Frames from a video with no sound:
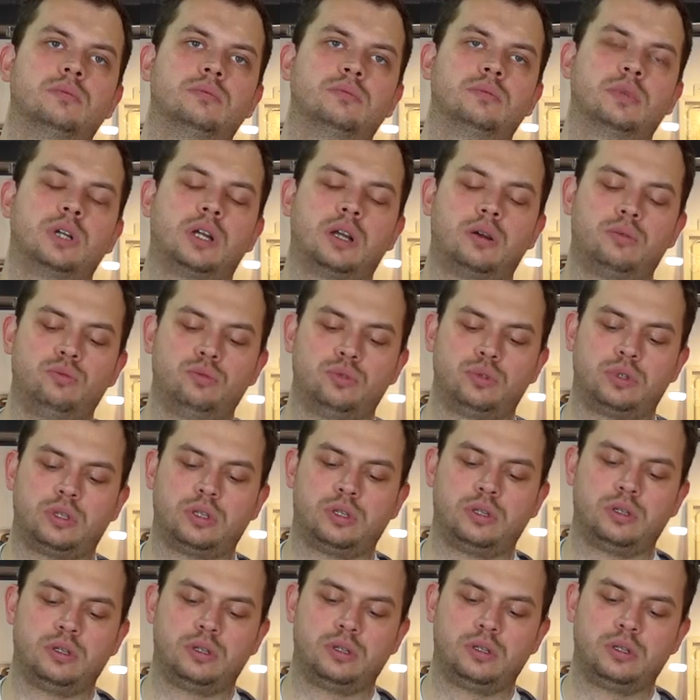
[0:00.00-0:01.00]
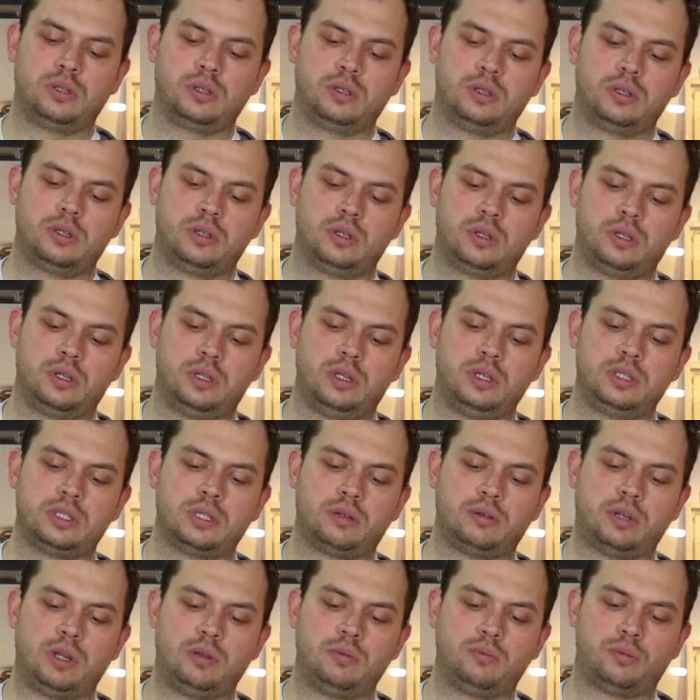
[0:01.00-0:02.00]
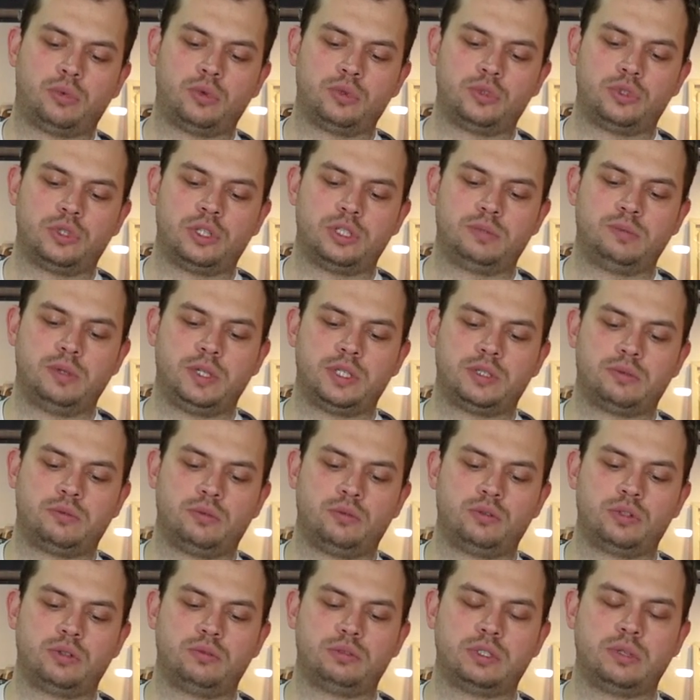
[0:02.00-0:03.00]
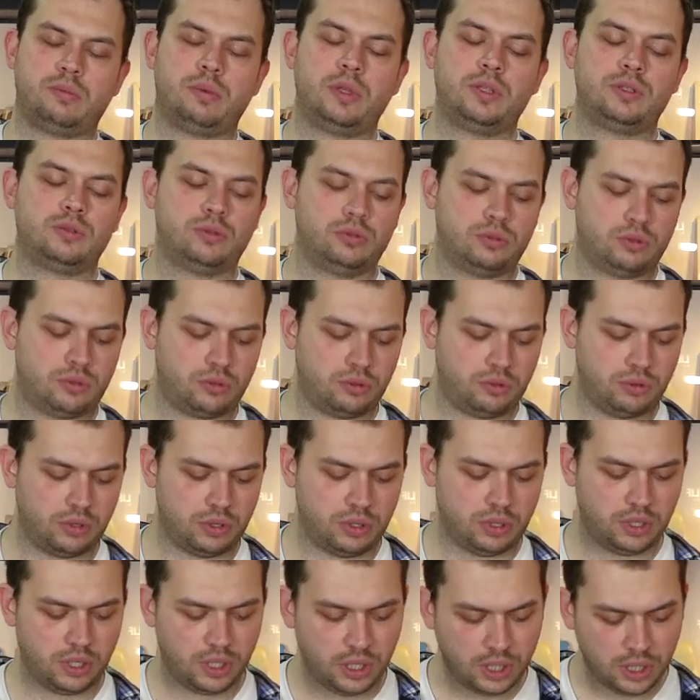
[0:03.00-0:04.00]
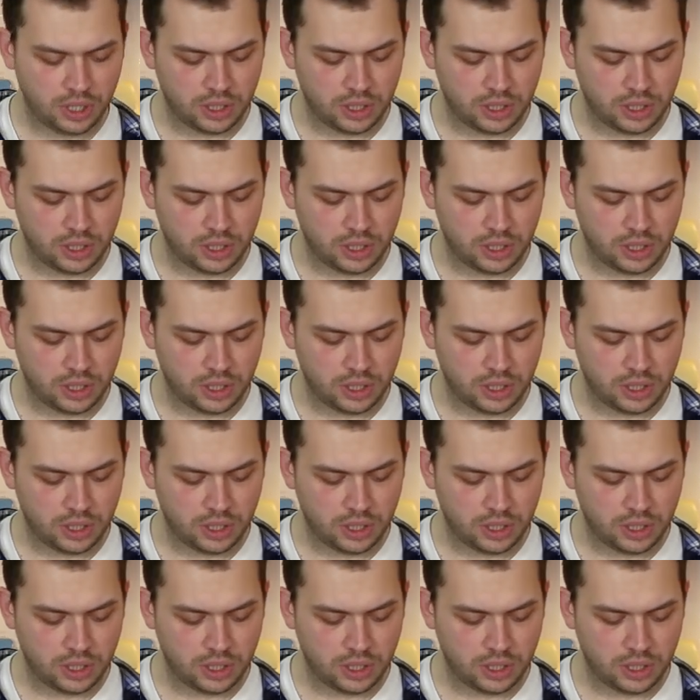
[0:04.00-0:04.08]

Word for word: держат. боковушки. И со временем, просто через месяц, вы уже замените он другой.